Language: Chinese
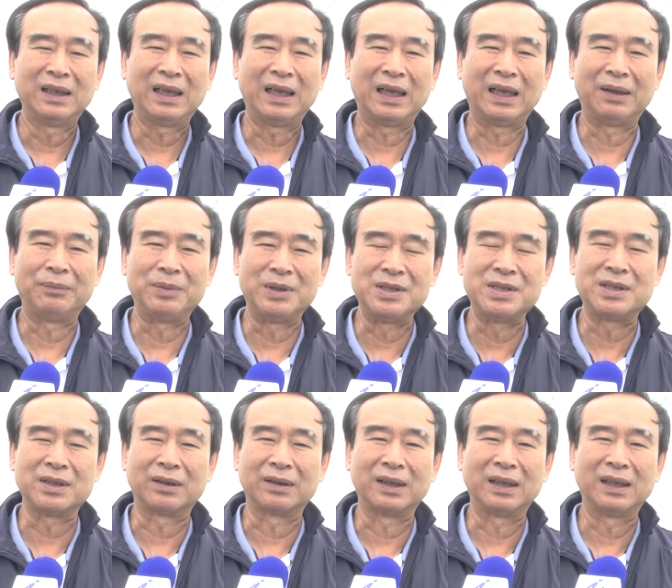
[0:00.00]
个啊民
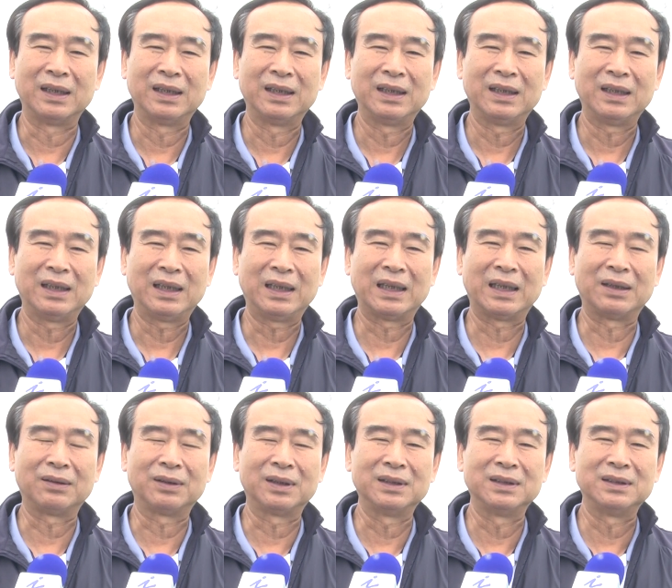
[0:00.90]
众啊，啊来
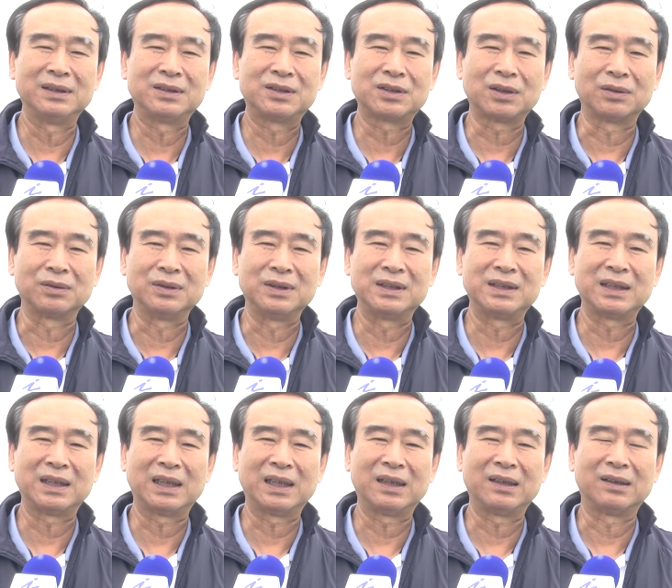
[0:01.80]
阮壮伟
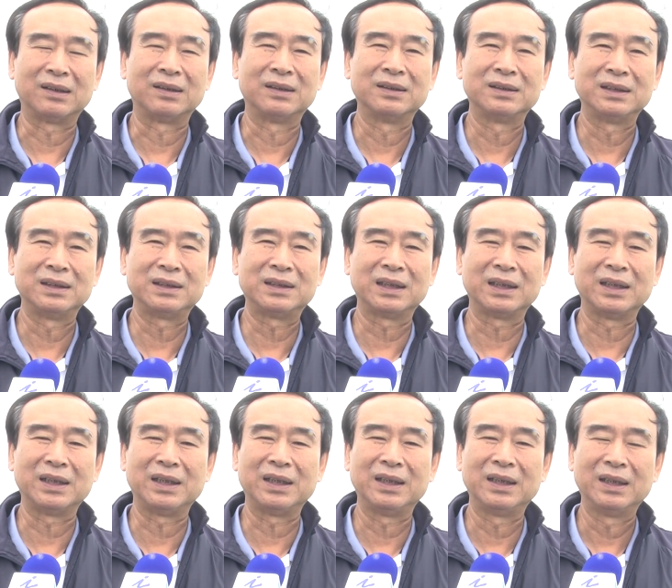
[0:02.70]
遮吼，伫
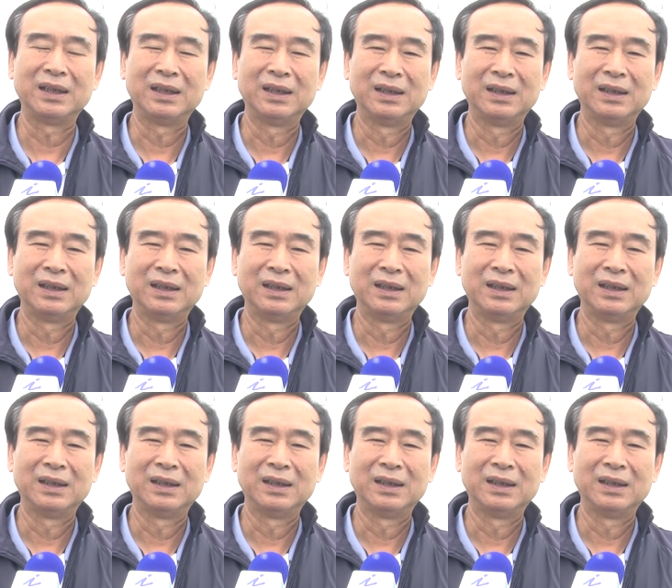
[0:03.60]
即个